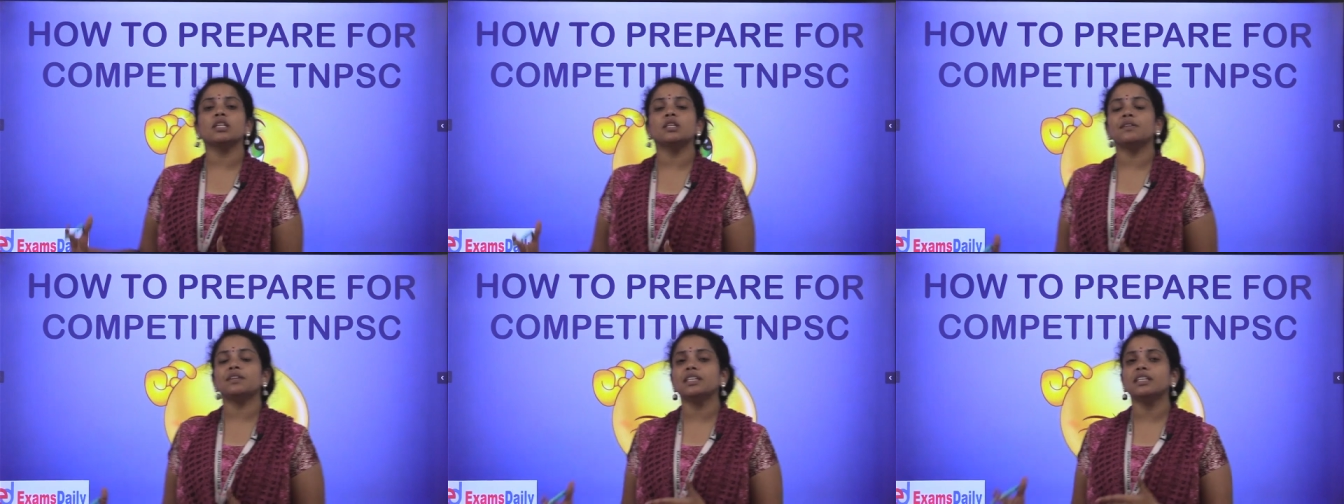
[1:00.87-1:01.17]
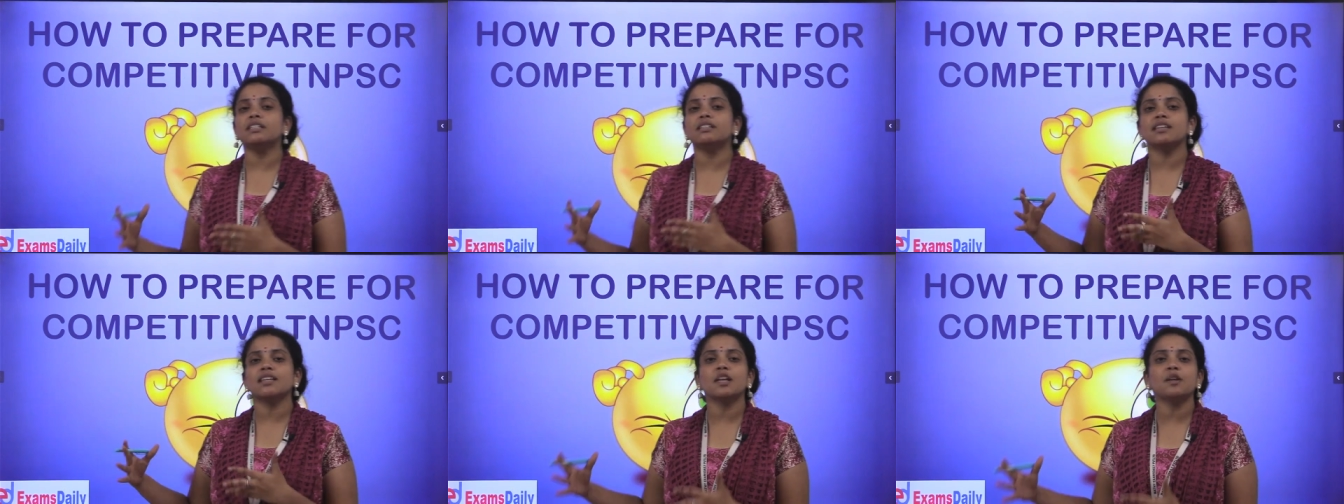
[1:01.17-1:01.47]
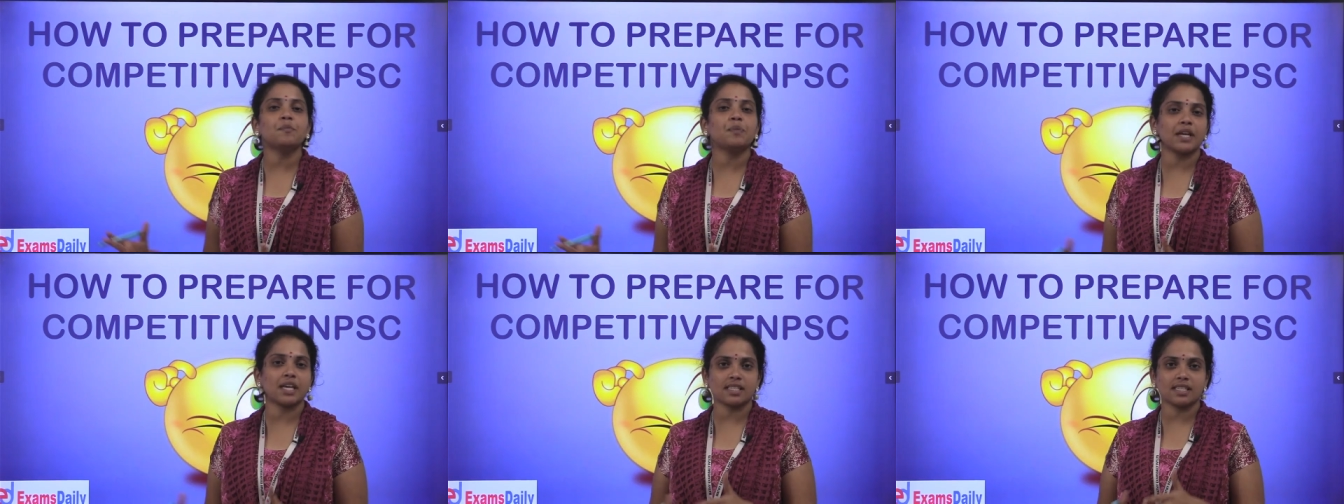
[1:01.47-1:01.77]
வந்து
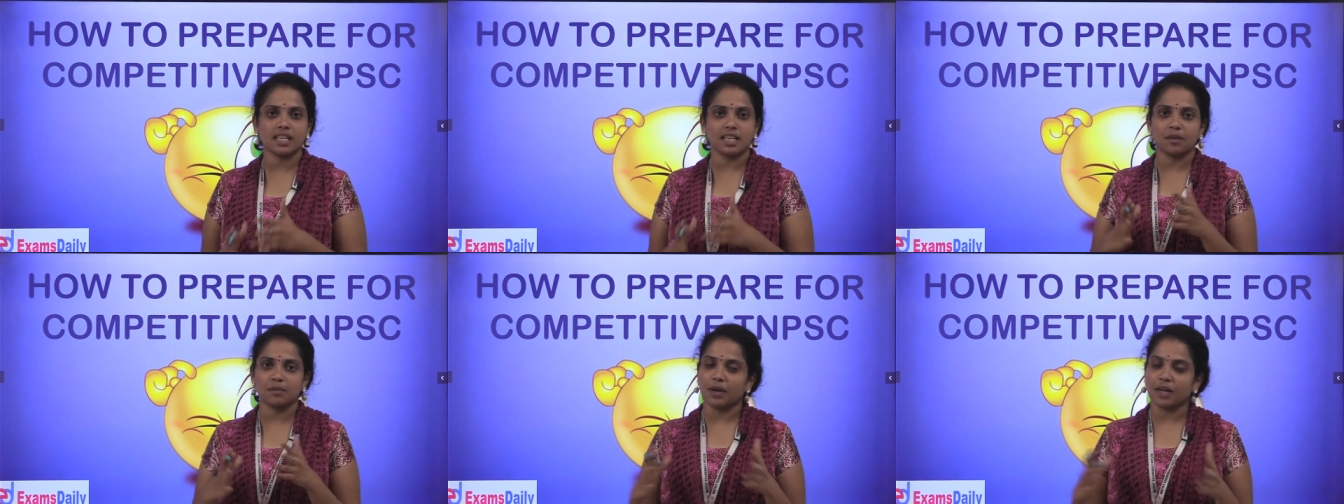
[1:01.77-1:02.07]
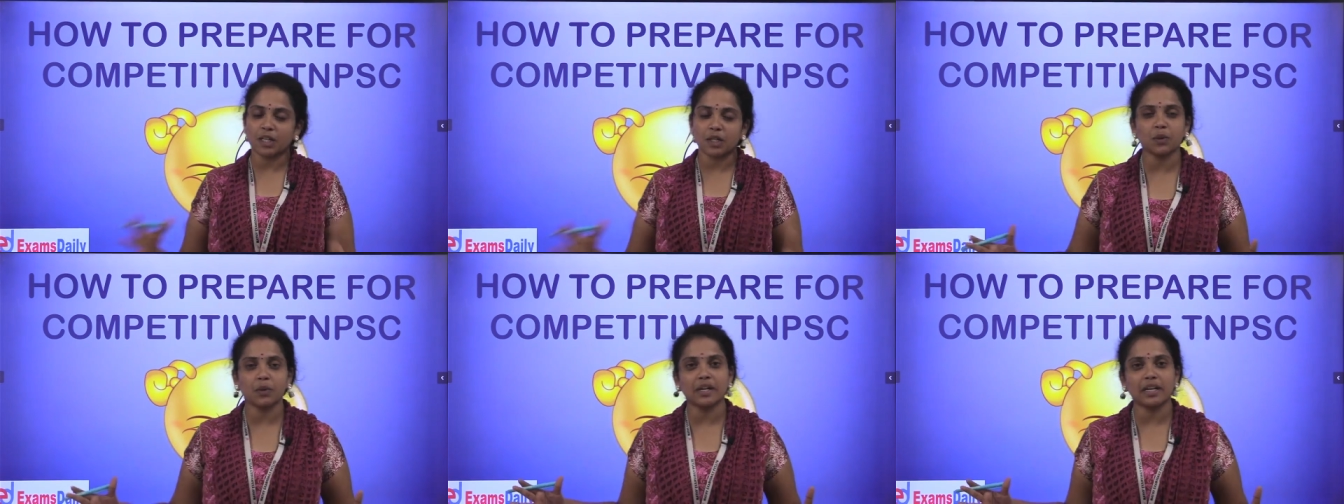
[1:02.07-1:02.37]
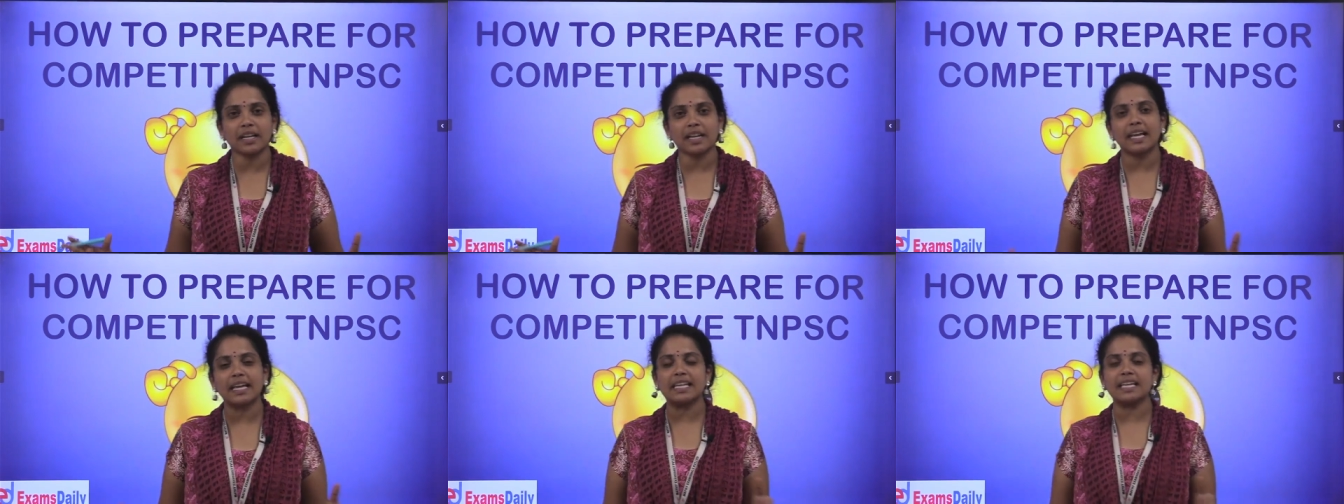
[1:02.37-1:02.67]
டிஎன்பிஎஸ்சிக்கு மட்டும்
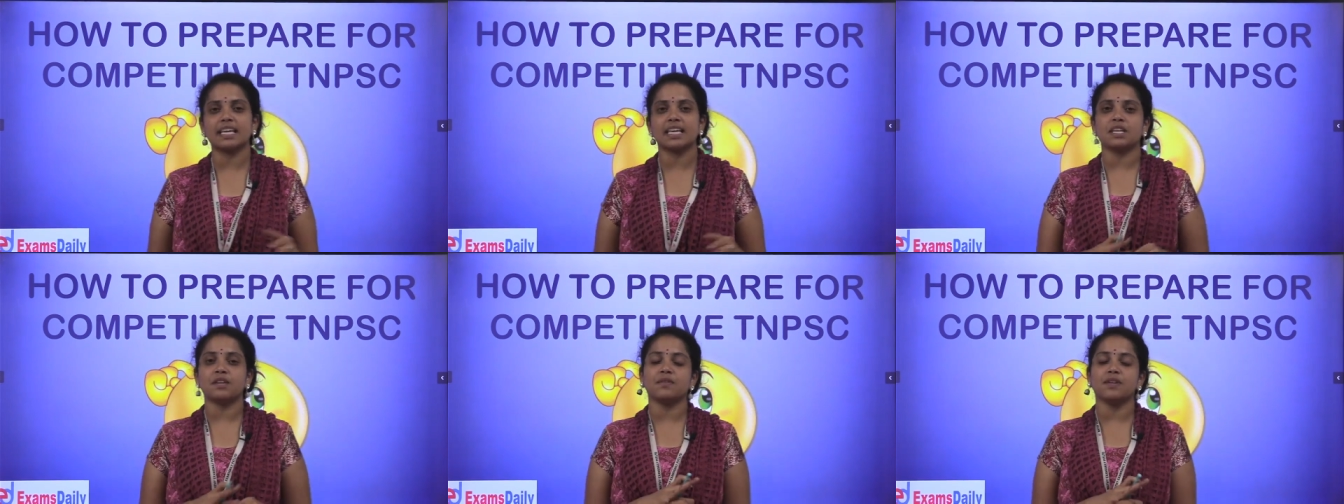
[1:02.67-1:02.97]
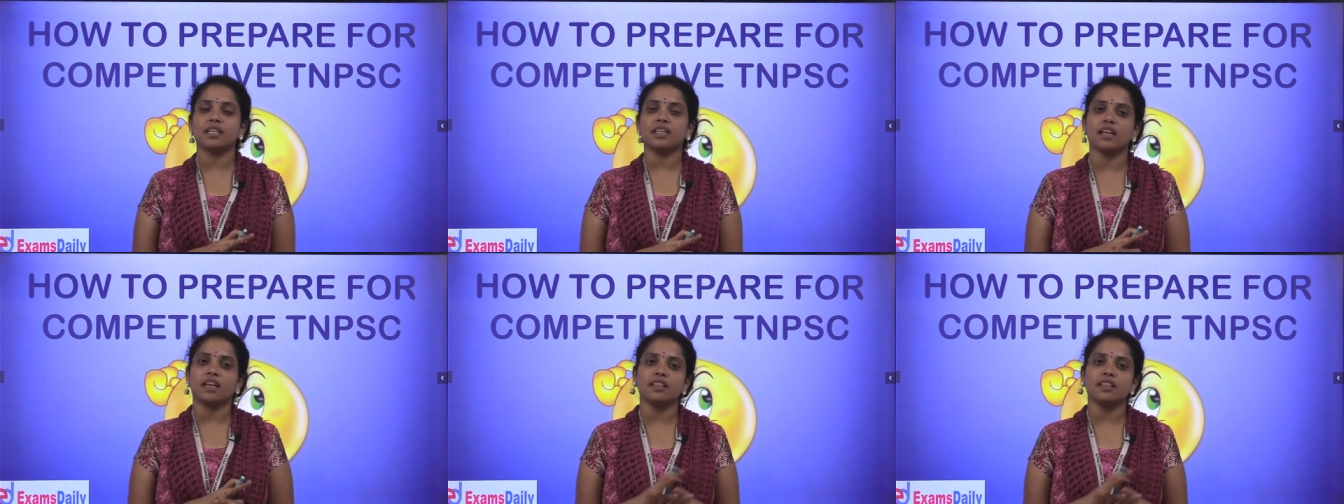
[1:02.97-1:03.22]
இல்லை நீங்கள் ஈவன்